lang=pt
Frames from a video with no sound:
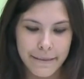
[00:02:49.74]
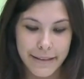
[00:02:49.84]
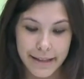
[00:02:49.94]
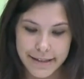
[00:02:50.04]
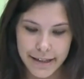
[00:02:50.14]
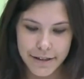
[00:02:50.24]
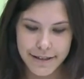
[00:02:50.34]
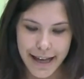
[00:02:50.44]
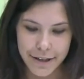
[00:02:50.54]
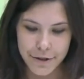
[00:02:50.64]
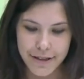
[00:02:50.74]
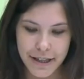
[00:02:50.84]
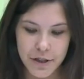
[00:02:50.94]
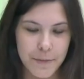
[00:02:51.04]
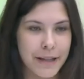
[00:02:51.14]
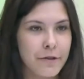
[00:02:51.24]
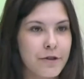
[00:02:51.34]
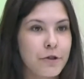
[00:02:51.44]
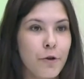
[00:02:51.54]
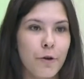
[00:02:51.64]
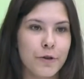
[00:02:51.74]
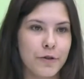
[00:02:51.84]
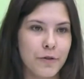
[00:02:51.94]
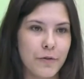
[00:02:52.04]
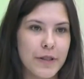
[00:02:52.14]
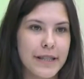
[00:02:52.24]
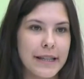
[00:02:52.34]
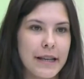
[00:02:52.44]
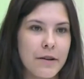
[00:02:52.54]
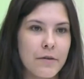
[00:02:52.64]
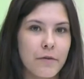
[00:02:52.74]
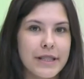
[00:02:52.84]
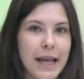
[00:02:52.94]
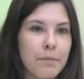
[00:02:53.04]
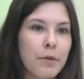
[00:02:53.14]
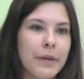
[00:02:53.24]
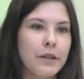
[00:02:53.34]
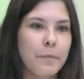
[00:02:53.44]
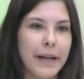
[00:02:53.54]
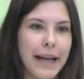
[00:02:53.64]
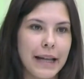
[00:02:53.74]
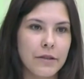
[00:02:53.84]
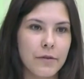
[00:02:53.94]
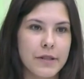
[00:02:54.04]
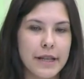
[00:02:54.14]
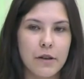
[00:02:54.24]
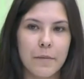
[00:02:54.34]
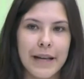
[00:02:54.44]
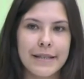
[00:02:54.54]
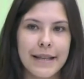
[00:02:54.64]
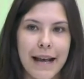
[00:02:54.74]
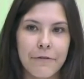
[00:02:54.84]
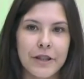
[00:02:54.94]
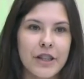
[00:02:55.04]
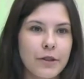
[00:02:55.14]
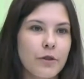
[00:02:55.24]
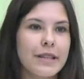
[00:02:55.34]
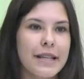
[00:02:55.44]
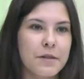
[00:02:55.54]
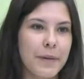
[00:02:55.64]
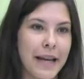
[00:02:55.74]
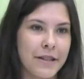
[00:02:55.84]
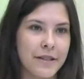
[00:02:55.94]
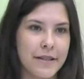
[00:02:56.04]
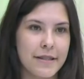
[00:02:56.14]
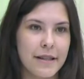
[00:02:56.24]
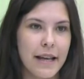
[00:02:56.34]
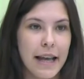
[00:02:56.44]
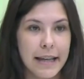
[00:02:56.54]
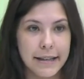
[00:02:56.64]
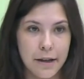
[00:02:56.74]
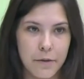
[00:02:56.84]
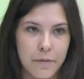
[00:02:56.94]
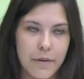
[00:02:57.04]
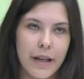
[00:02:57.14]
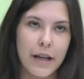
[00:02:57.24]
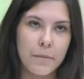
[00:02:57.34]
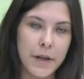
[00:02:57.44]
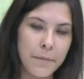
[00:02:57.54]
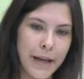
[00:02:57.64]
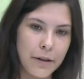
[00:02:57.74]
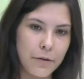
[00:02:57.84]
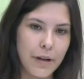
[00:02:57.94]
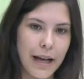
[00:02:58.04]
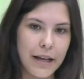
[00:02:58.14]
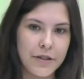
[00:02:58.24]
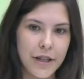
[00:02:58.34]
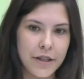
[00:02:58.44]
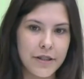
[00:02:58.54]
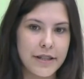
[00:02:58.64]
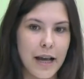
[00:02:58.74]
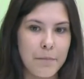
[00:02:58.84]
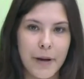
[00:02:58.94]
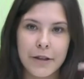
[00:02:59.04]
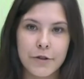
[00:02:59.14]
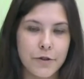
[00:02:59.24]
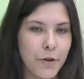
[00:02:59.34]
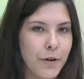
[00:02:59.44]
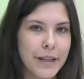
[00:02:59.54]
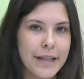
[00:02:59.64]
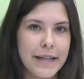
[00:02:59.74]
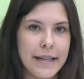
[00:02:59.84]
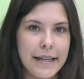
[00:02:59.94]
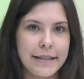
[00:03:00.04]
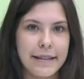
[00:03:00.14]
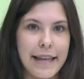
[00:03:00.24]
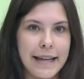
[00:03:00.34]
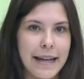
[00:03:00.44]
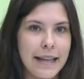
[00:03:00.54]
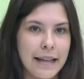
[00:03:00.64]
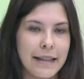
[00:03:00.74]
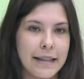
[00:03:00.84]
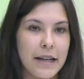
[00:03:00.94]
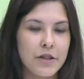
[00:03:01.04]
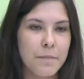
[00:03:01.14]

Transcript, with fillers: Terceiro estágio, sentimento de nojo. Você não, você abomina o pecado, você começa a fechar todas as brechas. Então, primeiro, a gente se apaixona e tem aquele grande